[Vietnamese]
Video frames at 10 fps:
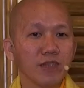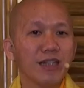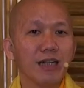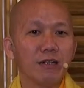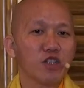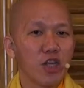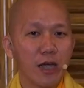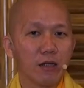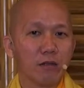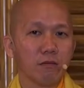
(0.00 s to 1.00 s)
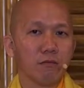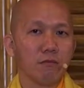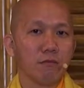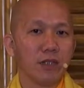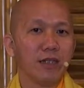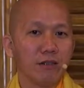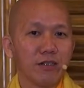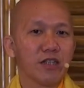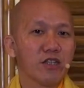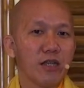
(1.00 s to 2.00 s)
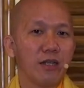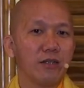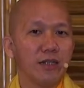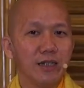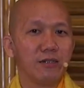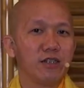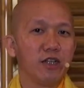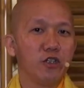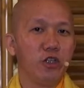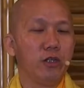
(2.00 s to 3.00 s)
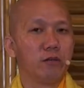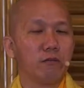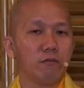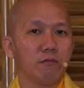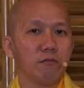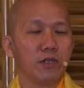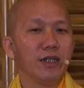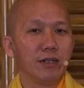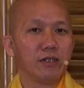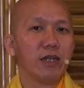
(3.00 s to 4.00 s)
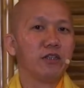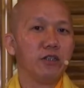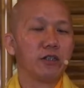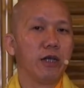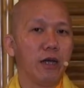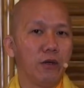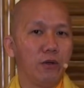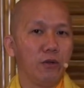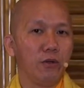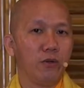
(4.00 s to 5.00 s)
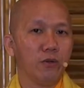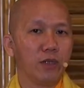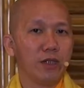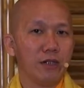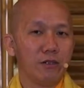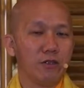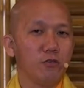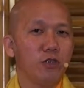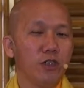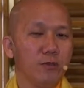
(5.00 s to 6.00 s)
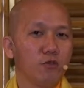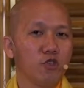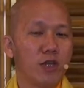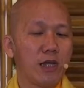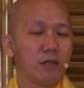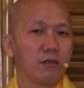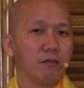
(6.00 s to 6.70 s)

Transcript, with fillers: thế nào là sắc thế nào là sắc sanh thế nào là sắc diệt thế nào là sắc diệt đạo thế nào là sự nguy hiểm của xác